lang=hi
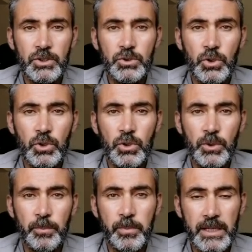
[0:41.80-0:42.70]
तो
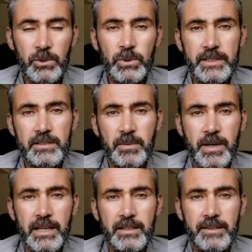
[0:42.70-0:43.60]
बिल्कुल
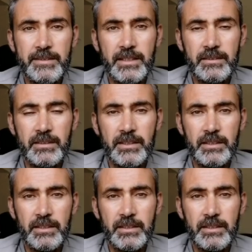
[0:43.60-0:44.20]
इस्तेमाल कर सकते